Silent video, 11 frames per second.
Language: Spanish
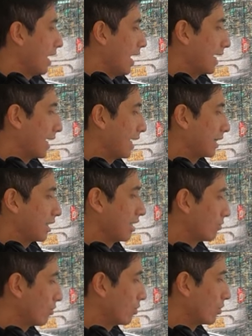Acá
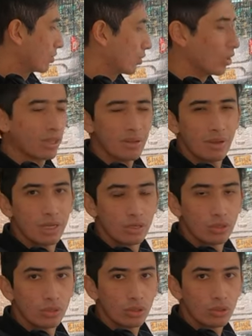tenemos todo el tema del
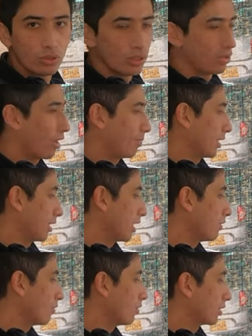control crucero
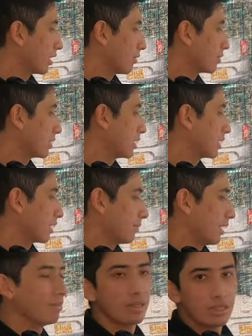adaptativo, tenemos el
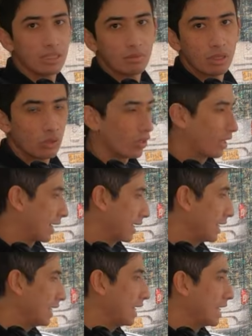sistema de mantenimiento de carril,